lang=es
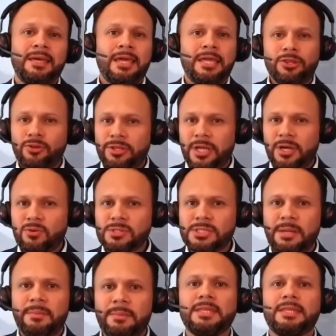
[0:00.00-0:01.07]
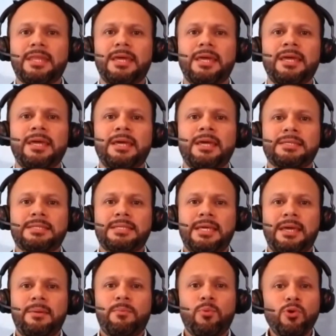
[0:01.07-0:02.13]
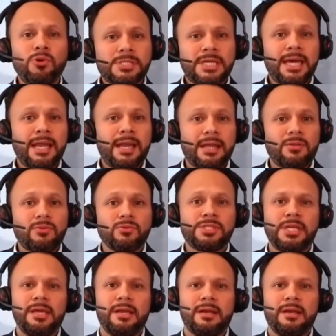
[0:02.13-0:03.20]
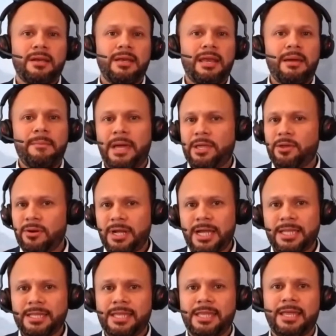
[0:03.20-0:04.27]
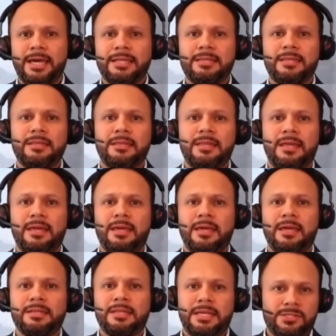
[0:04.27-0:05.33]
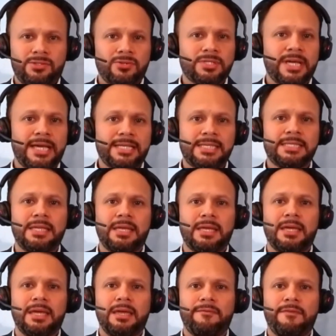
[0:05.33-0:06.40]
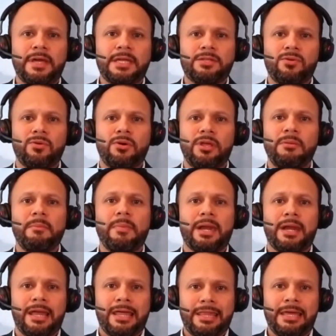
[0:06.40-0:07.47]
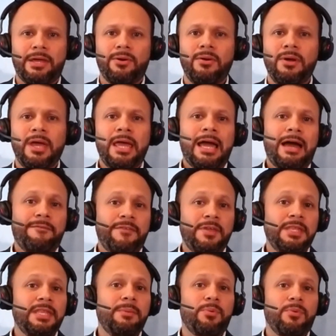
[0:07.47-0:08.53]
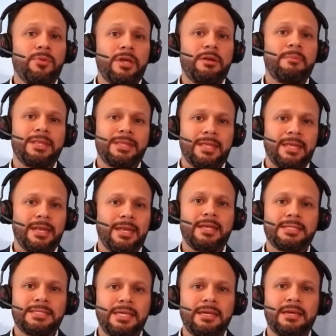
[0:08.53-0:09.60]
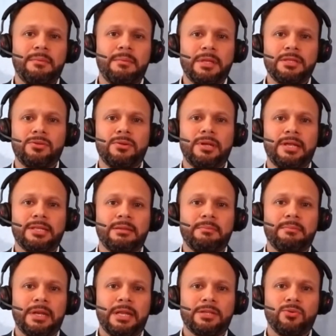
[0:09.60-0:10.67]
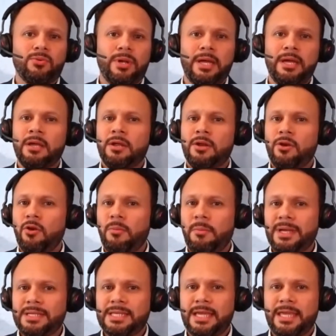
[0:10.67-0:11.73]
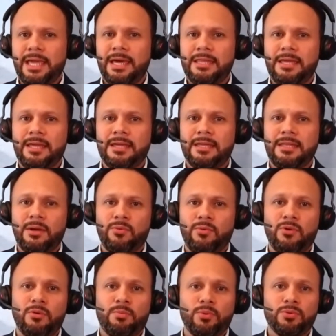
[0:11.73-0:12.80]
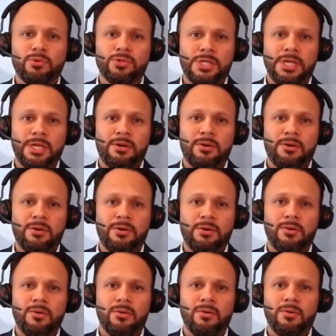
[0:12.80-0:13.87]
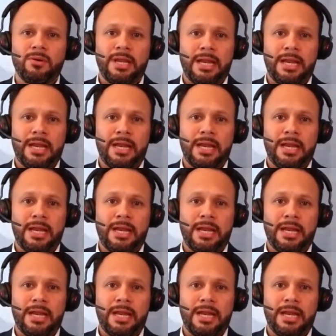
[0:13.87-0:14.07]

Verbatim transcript: en donde justamente se busca reducir la mayor cantidad de, estos gases de efecto invernadero a fin de poder mantener ese incremento de la temperatura no más allá de, de 1.5